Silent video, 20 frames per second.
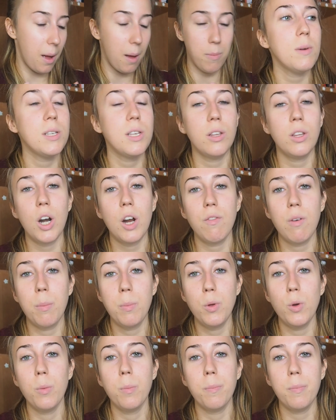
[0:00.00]
a me si trova
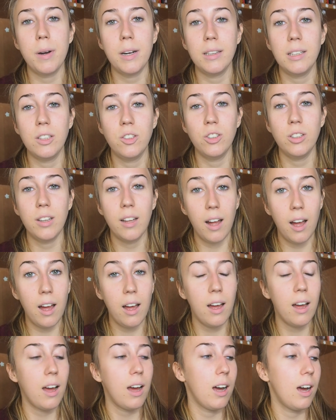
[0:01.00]
più
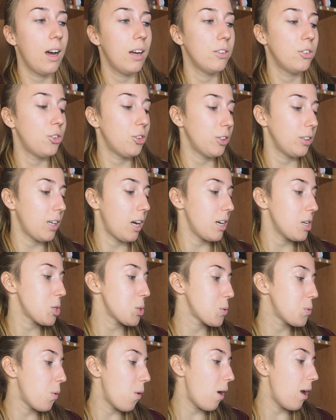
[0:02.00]
praticità a tornare a
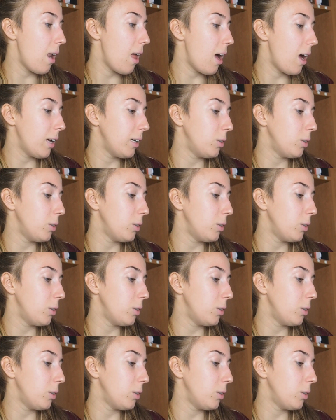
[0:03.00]
scuola